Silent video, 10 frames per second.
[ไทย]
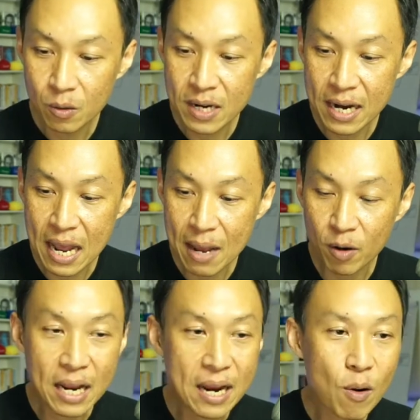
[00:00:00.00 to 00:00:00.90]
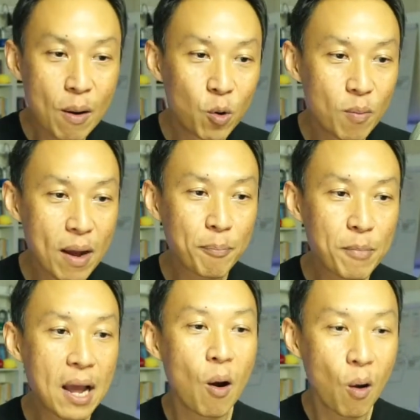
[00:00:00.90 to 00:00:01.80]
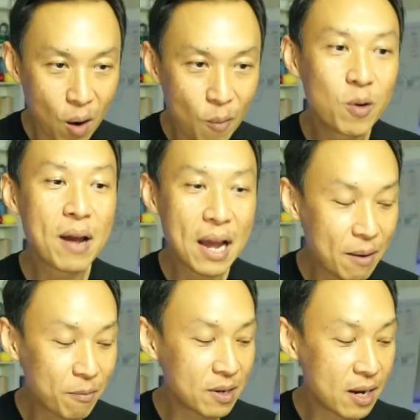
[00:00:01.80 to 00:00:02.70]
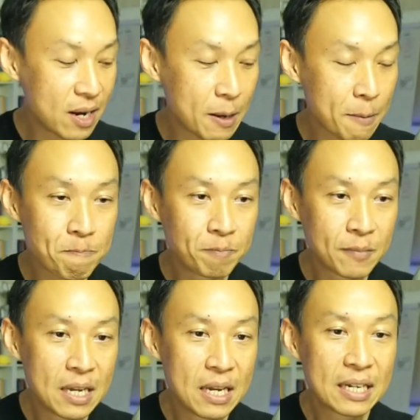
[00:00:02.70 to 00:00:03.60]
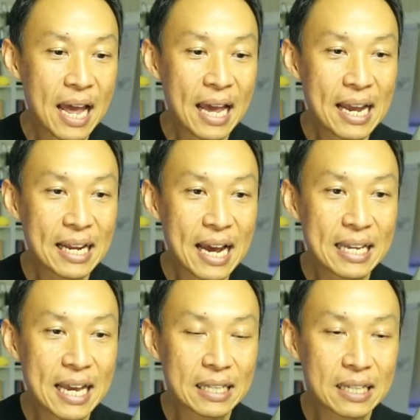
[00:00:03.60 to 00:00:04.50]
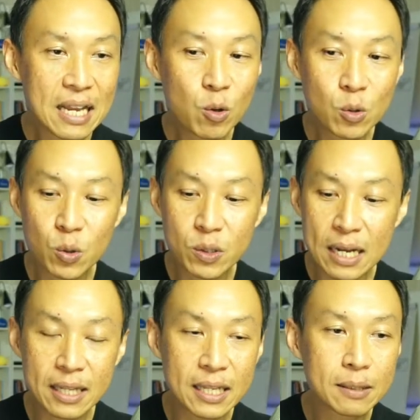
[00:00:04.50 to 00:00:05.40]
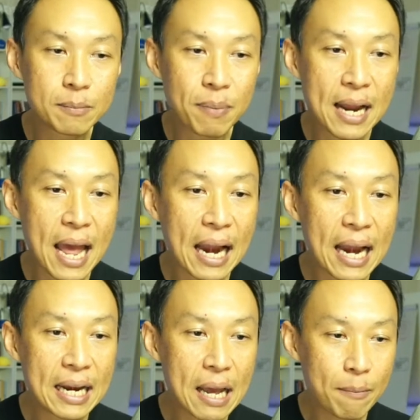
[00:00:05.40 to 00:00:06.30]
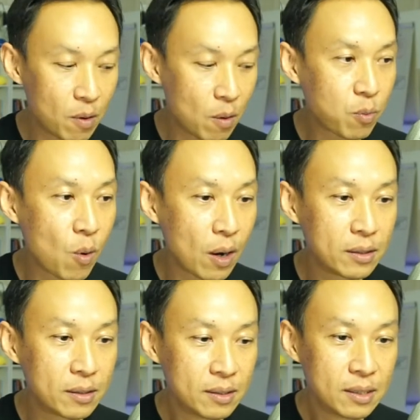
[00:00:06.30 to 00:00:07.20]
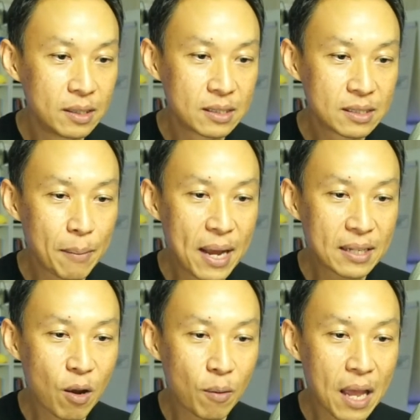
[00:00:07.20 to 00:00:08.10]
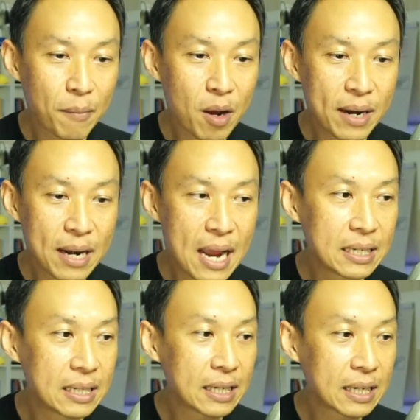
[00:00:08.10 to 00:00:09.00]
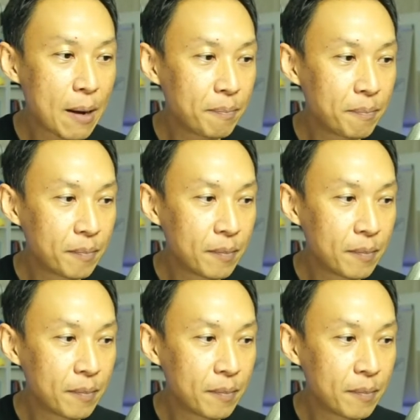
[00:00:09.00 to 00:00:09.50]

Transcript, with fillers: คุณนายหน้าบอกได้ความรู้มากๆขอบคุณมากครับคุณนายหน้าถ้าใครๆยังถ้าคุณยังติดปัญหาอะไรนะครับรบกวนสามารถสอบถามเข้ามาได้เลยนะครับ